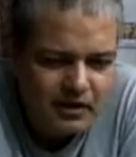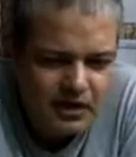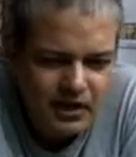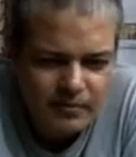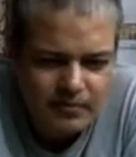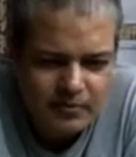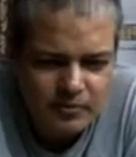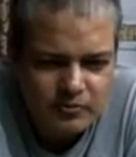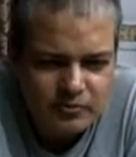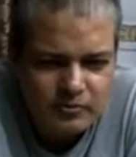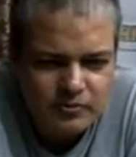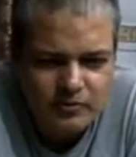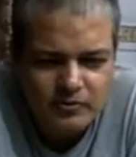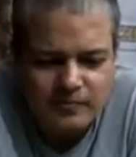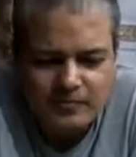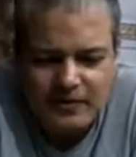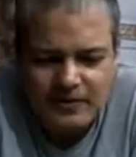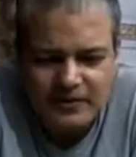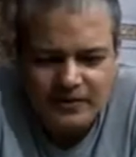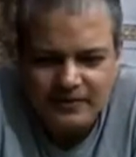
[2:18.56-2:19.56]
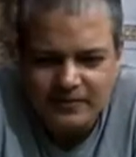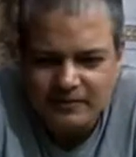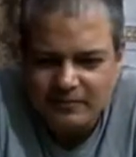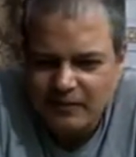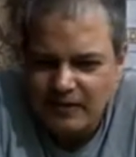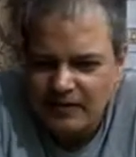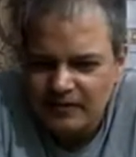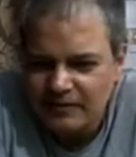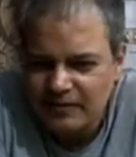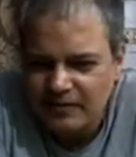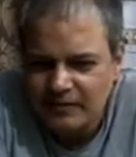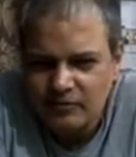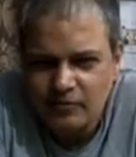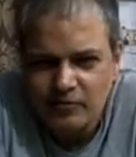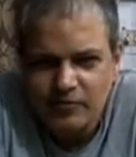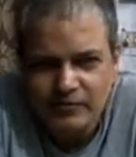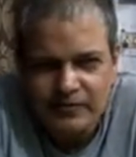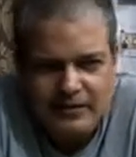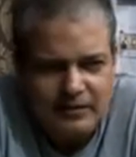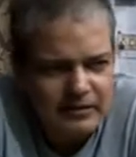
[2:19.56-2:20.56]
अभी कुछ दिनों पहले की बात है तो
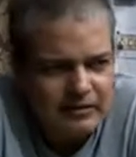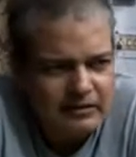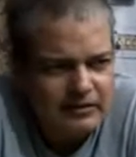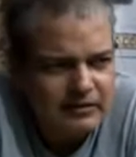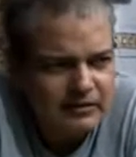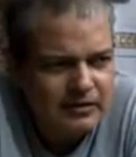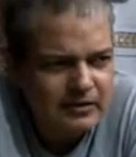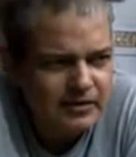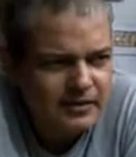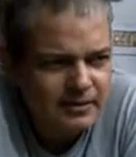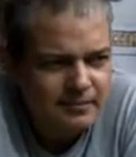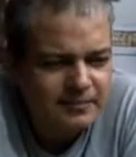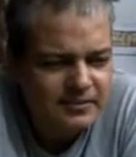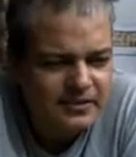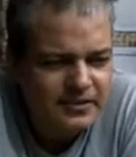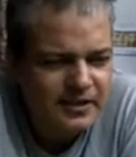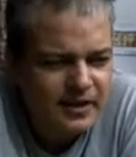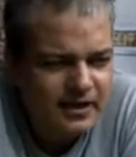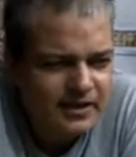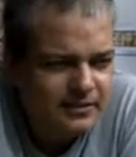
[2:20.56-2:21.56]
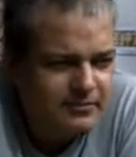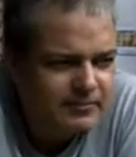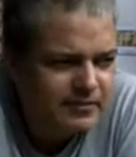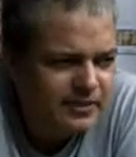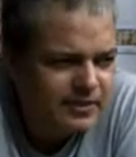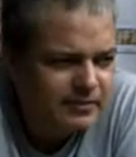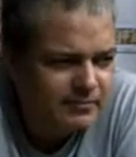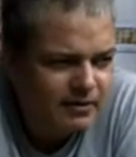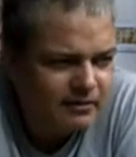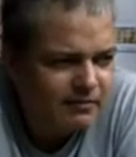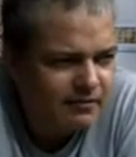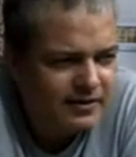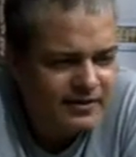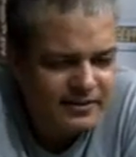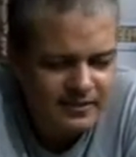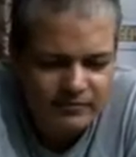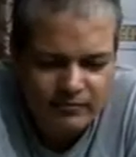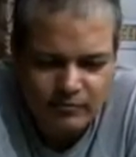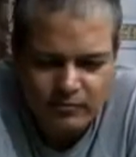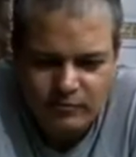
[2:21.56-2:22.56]
मैं अपनी गाड़ी में एक भगवान
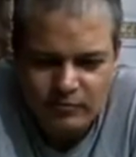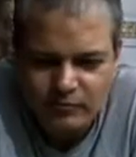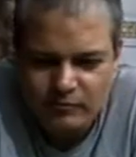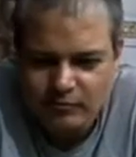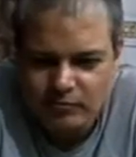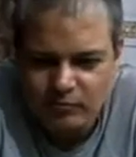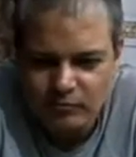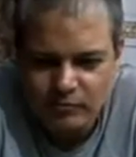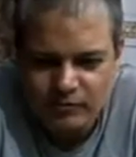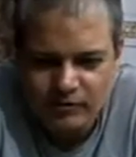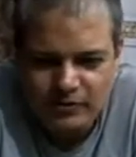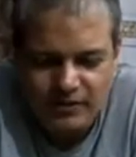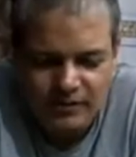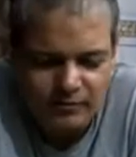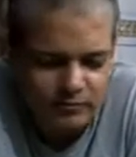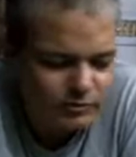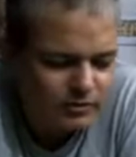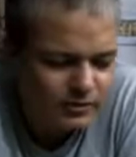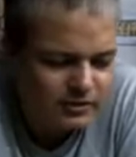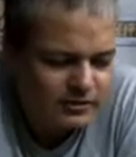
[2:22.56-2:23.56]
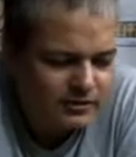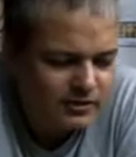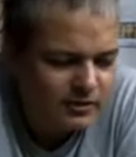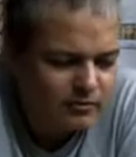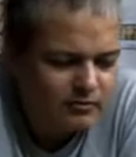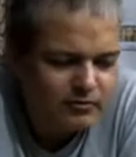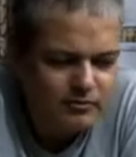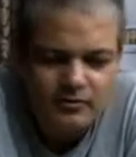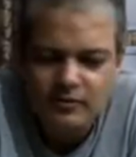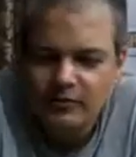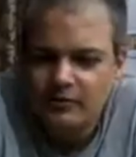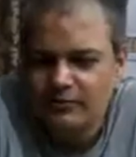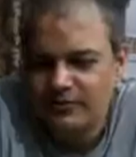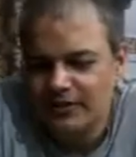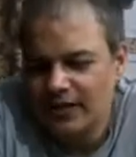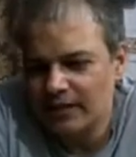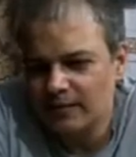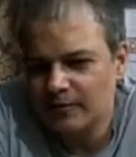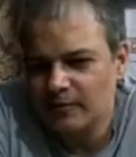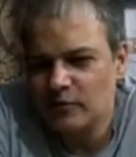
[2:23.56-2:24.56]
की फ़ोटो मूर्तियाँ कुछ रखता हूँ
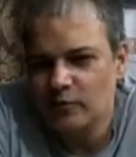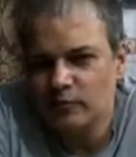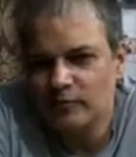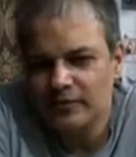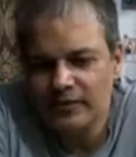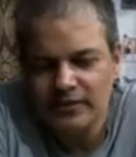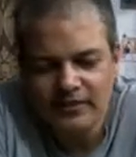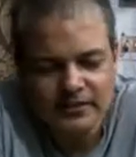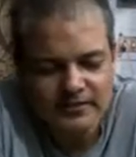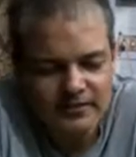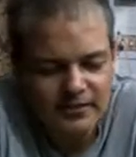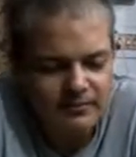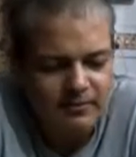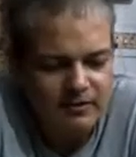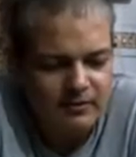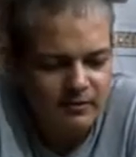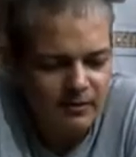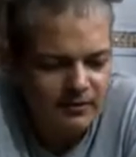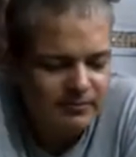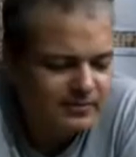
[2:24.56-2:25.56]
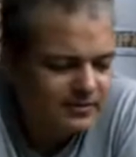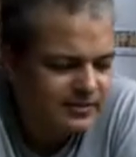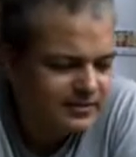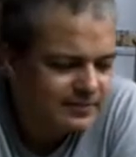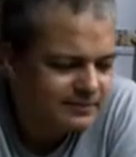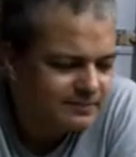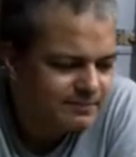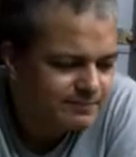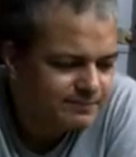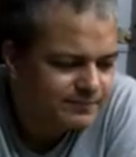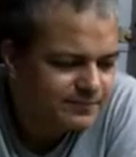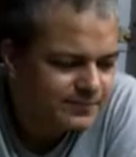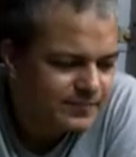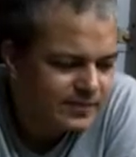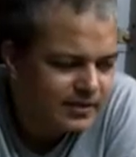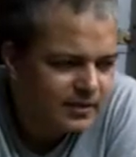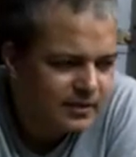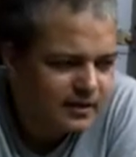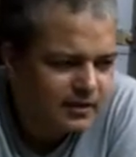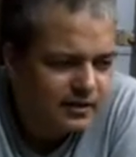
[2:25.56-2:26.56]
साथ में घूमते रहते हैं भगवान मेरे
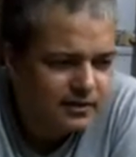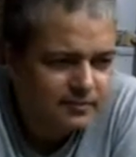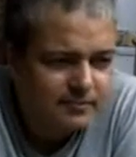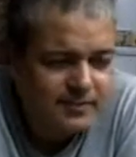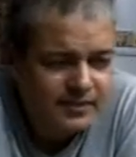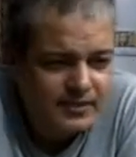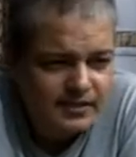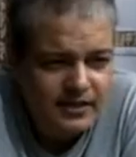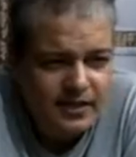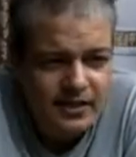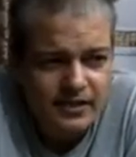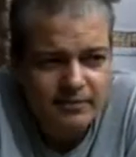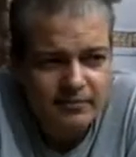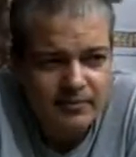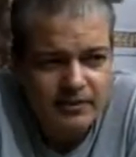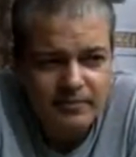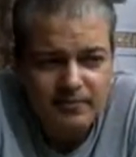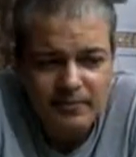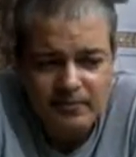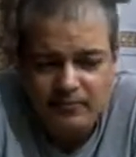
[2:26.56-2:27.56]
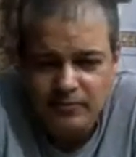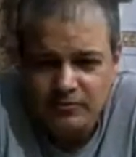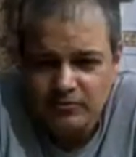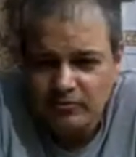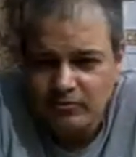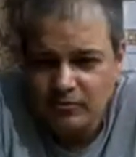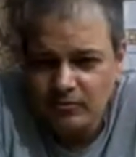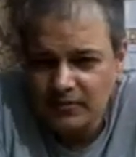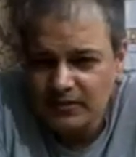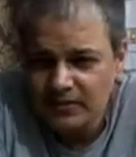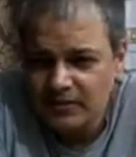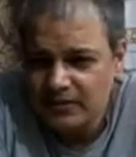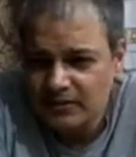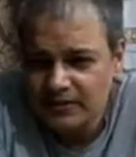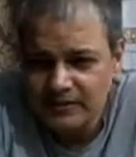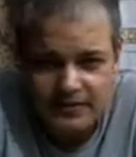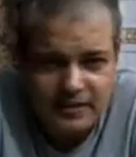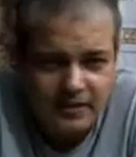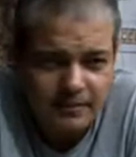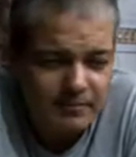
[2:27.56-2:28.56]
मैंने गाड़ी में ही परमेश्वर को बंद कर
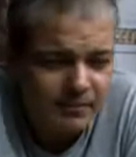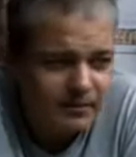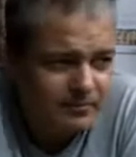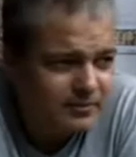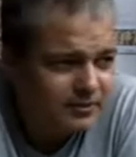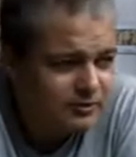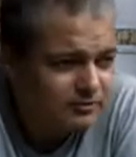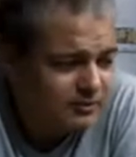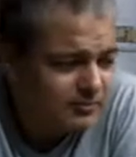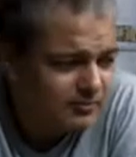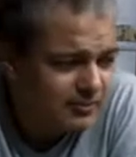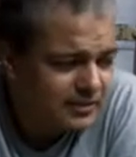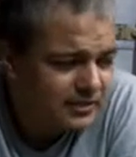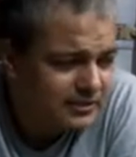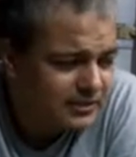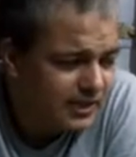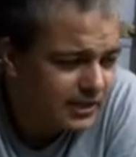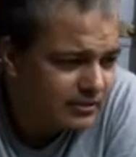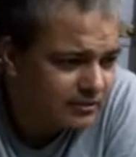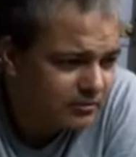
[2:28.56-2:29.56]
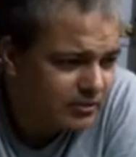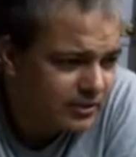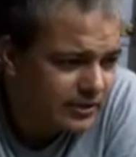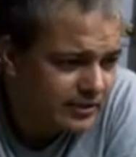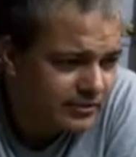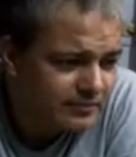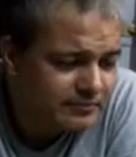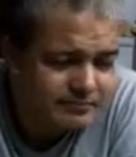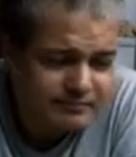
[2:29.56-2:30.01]
दिया परमेश्वर परेशान हो गए